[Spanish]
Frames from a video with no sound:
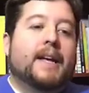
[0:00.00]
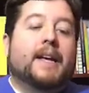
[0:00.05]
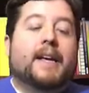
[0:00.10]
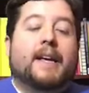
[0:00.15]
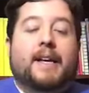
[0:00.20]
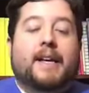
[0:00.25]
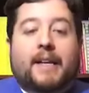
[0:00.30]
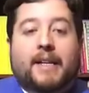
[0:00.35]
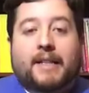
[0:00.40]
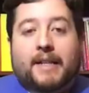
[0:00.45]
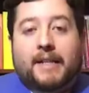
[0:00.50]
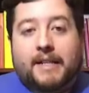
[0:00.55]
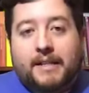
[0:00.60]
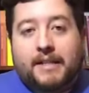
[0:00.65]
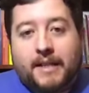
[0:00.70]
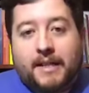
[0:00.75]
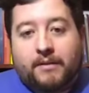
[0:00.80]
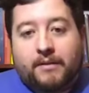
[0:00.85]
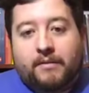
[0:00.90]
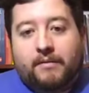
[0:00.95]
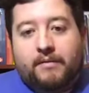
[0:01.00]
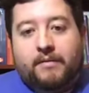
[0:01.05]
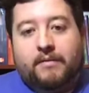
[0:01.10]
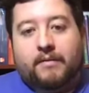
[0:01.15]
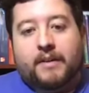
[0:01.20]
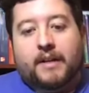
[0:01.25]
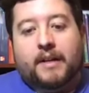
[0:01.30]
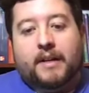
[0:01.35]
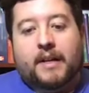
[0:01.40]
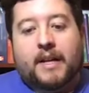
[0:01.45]
Y tercero,
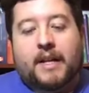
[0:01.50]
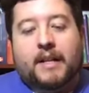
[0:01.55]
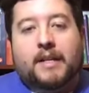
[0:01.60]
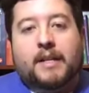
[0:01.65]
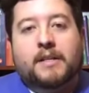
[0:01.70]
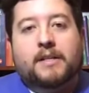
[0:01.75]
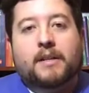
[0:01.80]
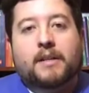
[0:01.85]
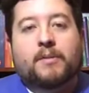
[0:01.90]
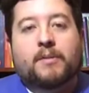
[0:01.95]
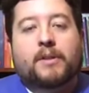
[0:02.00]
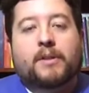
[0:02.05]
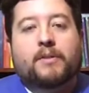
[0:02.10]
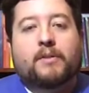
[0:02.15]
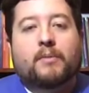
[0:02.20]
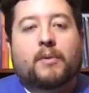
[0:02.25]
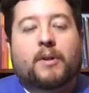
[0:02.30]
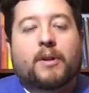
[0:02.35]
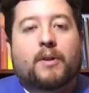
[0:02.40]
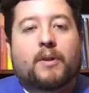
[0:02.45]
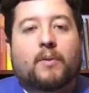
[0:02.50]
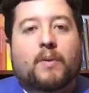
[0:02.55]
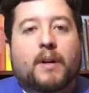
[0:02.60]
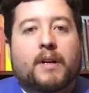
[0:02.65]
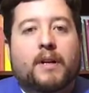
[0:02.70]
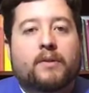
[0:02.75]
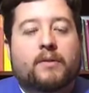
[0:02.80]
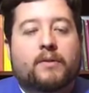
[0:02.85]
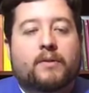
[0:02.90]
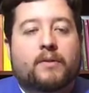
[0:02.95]
¿ah? el tercer motivo por el
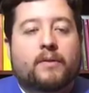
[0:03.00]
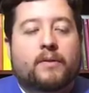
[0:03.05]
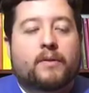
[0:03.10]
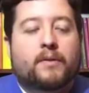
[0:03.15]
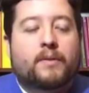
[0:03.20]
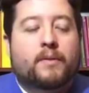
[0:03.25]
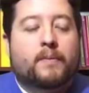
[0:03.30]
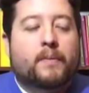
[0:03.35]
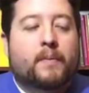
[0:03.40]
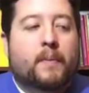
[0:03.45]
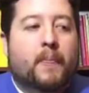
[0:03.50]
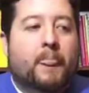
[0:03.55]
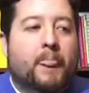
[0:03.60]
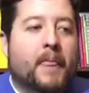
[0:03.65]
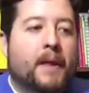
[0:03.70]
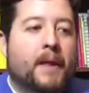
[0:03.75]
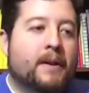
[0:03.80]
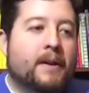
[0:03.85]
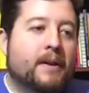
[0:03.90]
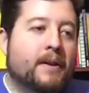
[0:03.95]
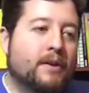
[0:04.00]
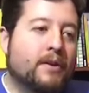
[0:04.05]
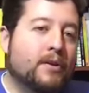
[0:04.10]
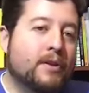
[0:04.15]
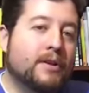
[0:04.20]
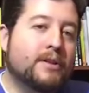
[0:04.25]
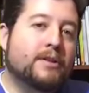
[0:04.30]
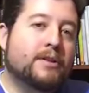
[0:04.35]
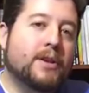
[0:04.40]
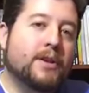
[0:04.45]
cual no, no
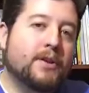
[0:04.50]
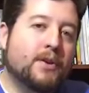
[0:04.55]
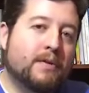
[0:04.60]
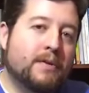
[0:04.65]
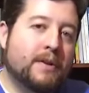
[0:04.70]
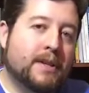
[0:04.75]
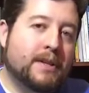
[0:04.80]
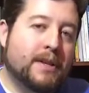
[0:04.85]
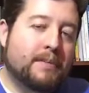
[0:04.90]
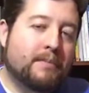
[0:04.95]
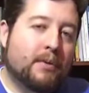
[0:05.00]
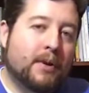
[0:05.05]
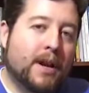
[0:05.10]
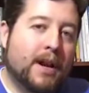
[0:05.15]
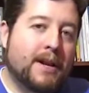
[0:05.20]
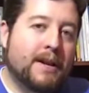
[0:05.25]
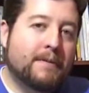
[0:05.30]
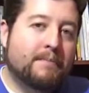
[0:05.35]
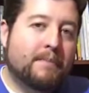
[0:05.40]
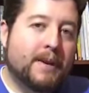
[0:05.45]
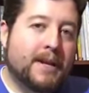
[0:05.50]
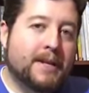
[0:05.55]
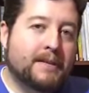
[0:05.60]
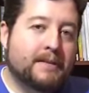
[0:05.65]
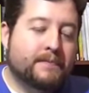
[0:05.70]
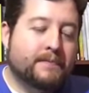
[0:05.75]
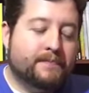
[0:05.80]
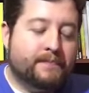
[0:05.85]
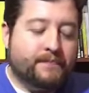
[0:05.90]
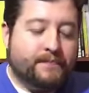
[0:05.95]
enseño a vender por
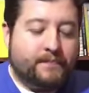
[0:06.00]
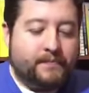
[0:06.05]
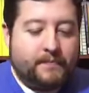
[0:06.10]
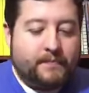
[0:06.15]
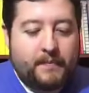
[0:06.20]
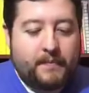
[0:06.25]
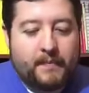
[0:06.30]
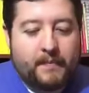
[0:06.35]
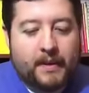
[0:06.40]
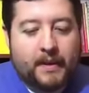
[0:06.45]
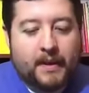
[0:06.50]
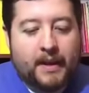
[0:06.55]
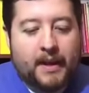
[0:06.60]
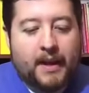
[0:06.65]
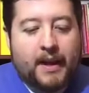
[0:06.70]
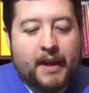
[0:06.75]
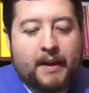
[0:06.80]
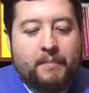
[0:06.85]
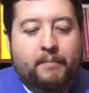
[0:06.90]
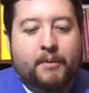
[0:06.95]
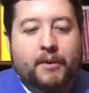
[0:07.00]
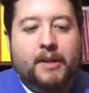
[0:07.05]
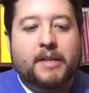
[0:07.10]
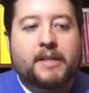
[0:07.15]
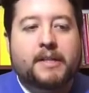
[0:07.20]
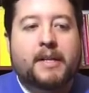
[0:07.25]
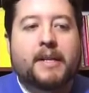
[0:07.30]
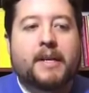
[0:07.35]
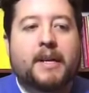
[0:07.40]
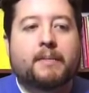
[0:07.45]
AliExpress es porque
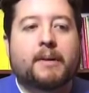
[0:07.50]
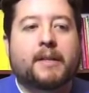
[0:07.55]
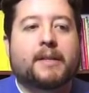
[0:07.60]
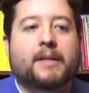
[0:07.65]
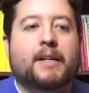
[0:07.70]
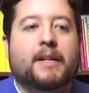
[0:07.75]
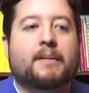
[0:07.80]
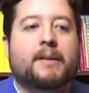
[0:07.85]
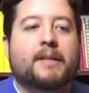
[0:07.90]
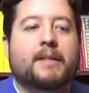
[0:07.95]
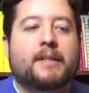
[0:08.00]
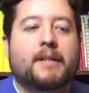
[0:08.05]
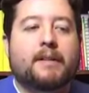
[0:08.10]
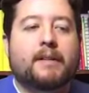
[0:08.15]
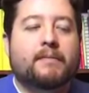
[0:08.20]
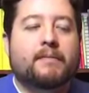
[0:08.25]
sería prácticamente